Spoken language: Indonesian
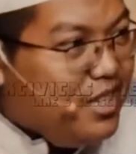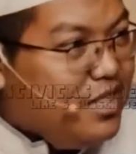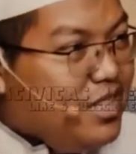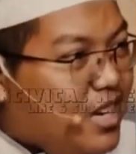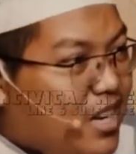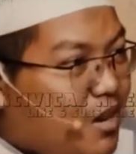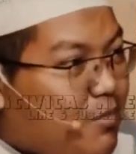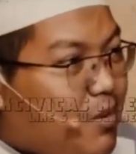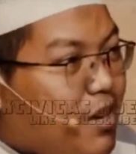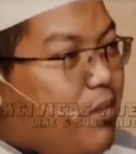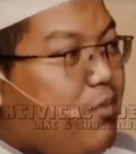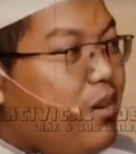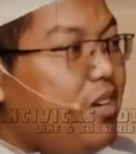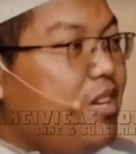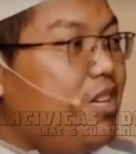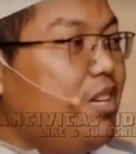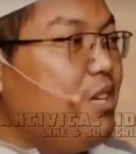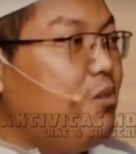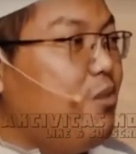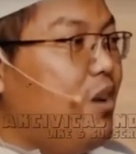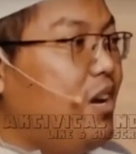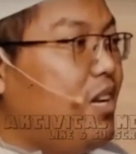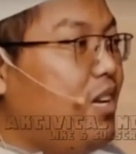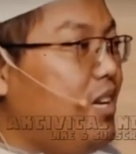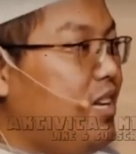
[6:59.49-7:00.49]
yang
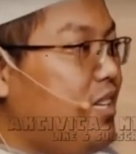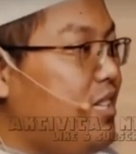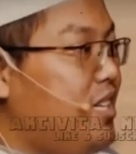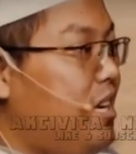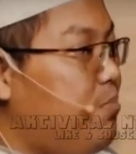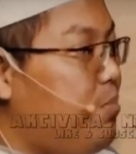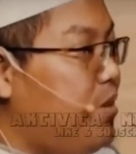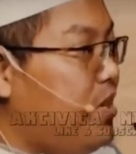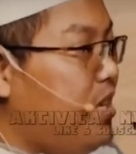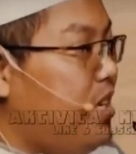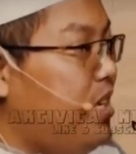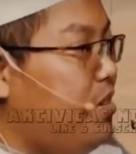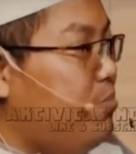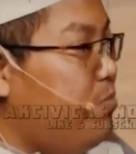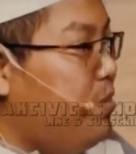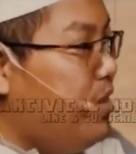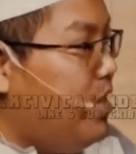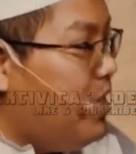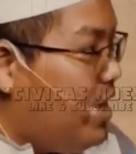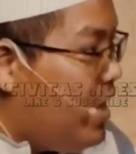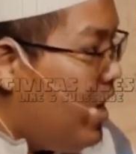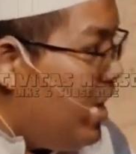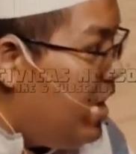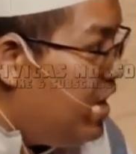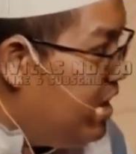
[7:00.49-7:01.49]
mengajarkan keilmuan kepada
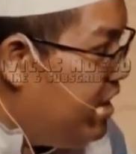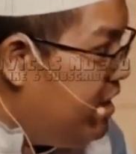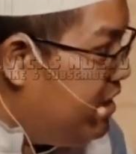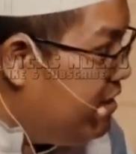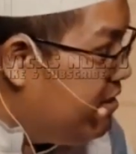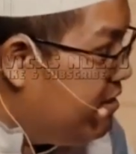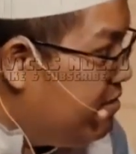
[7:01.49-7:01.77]
kita